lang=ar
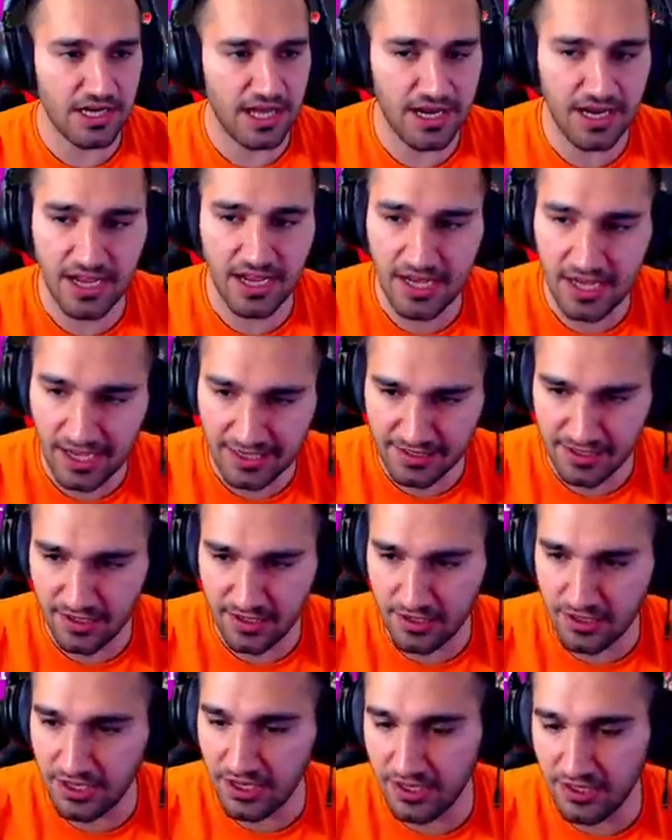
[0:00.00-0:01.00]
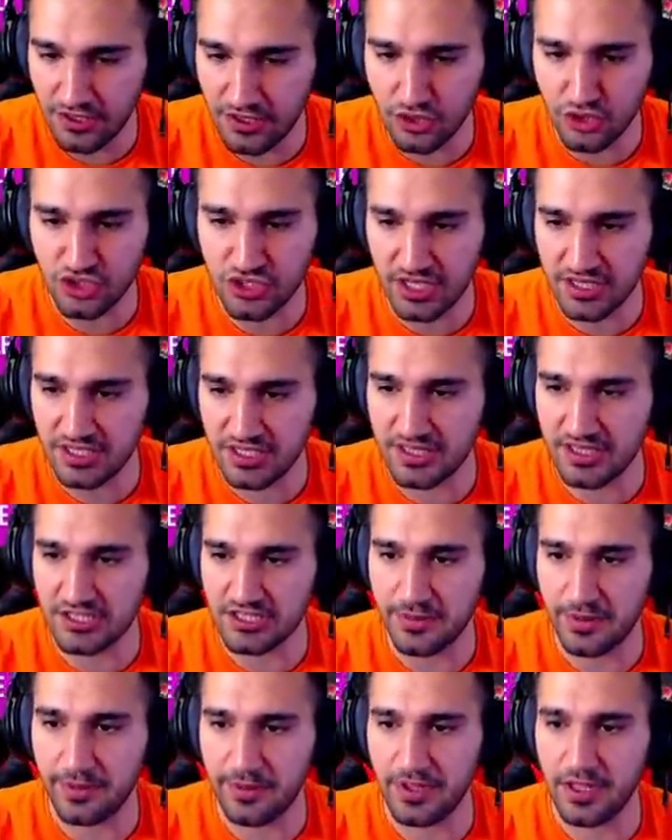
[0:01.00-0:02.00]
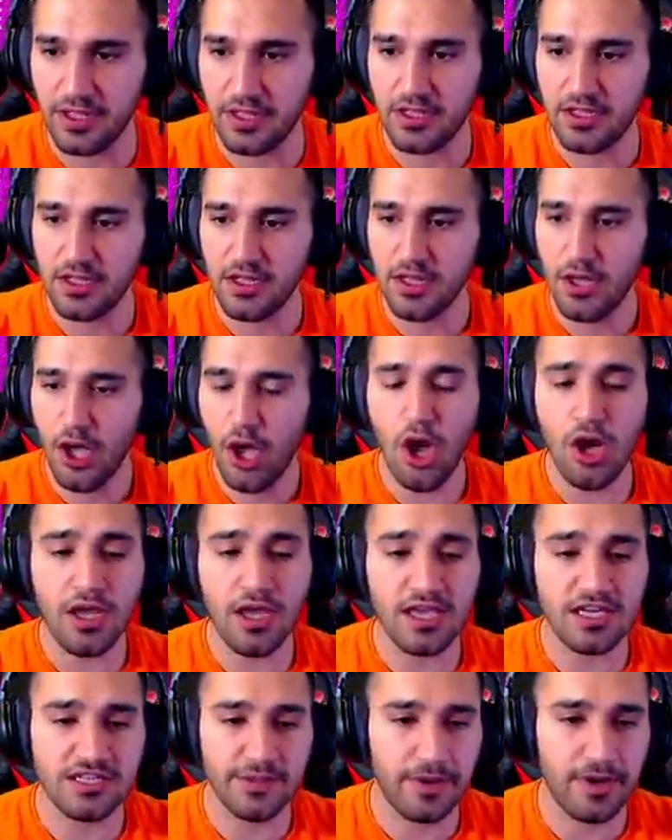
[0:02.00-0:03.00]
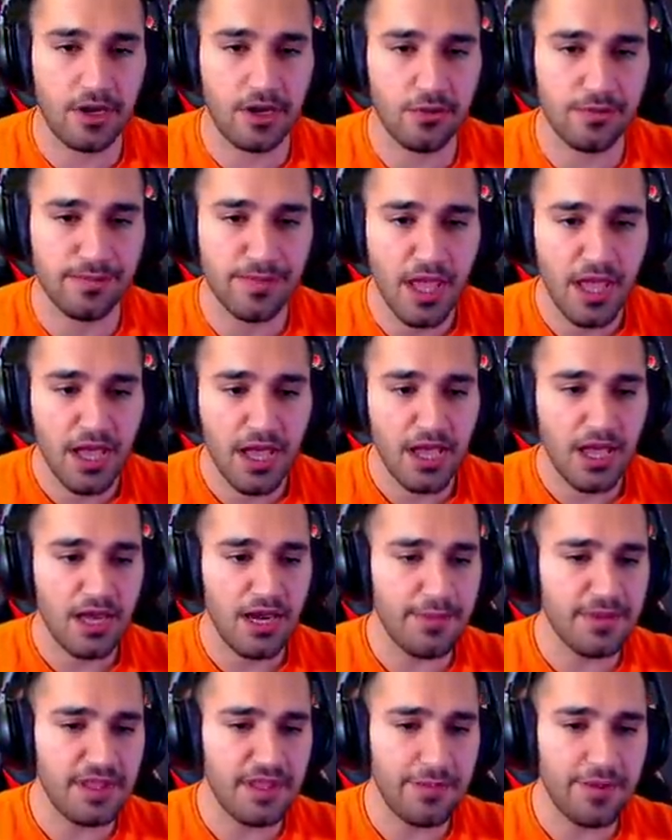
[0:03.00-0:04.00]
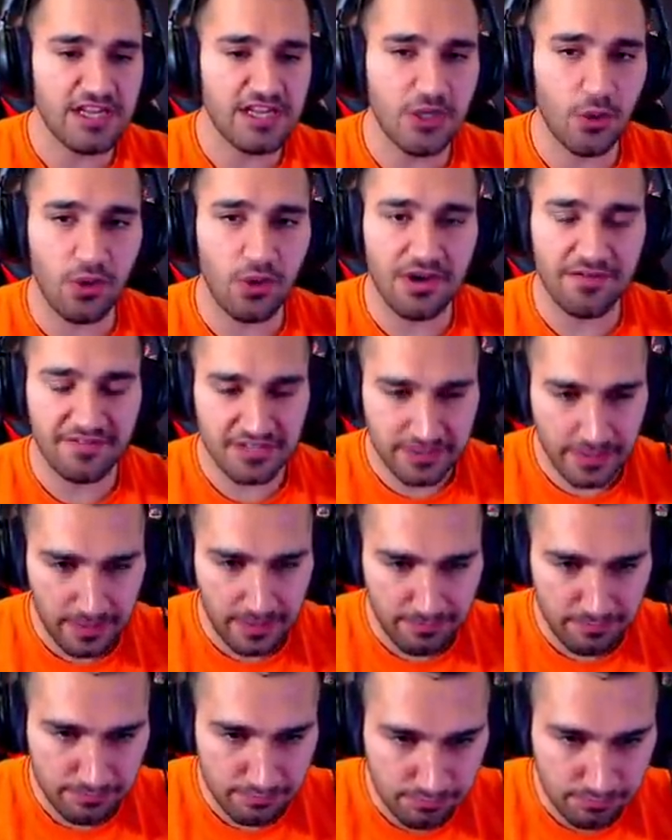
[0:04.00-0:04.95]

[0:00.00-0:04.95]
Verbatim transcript: على هي العجله الجديده شباب اوكي شباب الحلوين الان بدنا نبلش اول لفه شباب